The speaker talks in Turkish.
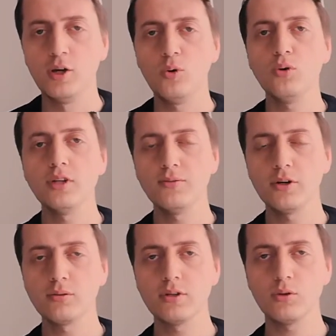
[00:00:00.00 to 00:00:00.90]
10
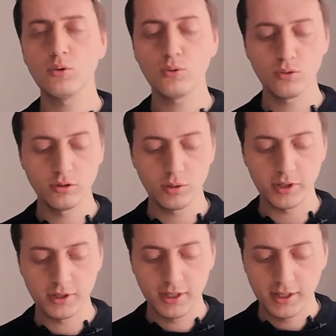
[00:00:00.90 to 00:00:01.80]
defa okuduğunuz
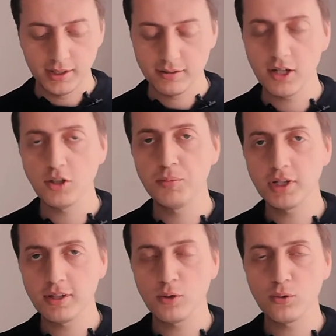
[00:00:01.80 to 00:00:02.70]
zaman. Sadece bir
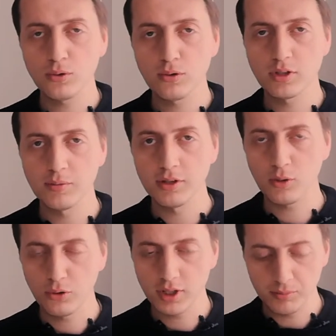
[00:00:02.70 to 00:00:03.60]
kere okuduğunuz zaman.
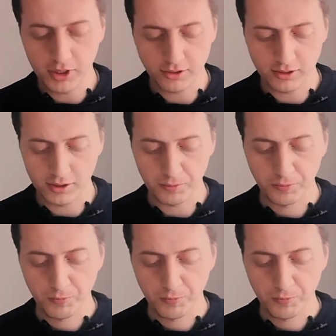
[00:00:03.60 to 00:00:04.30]
Oradan başlayalım.